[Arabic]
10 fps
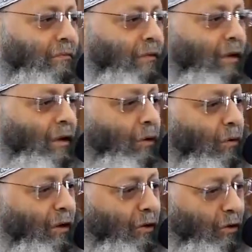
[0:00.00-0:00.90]
وقال
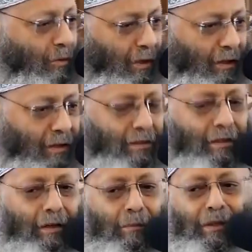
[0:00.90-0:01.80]
لهم القصه
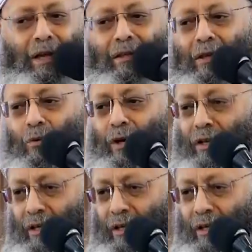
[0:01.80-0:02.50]
بتاعه الوكيل